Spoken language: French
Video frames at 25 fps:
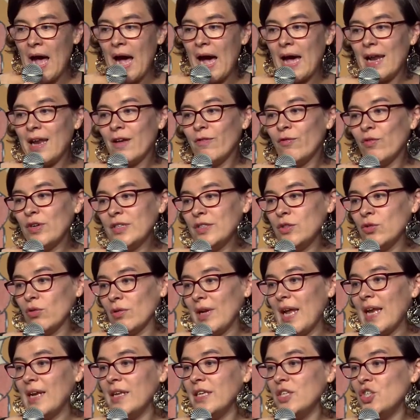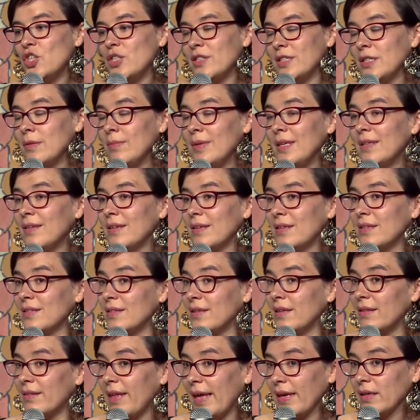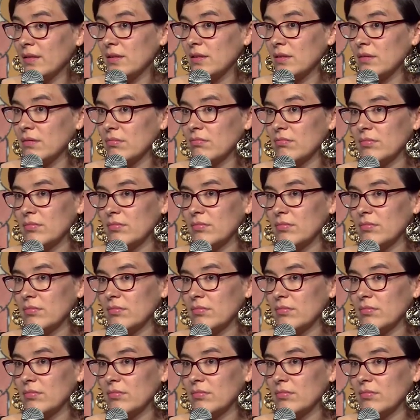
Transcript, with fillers: à la fois sur la légitimité de ces textes,